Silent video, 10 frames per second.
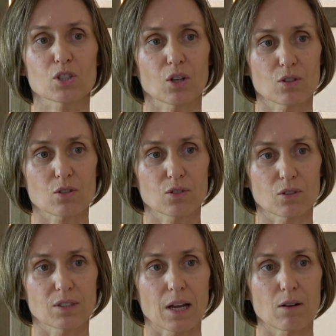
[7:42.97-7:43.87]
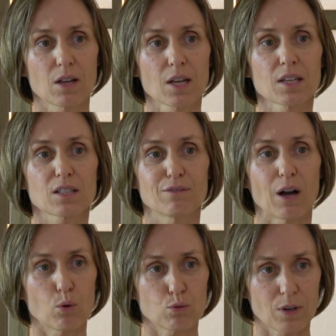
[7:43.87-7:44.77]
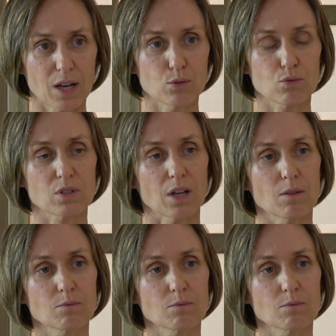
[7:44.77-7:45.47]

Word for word: transcendantale qui va au-delà de tout ça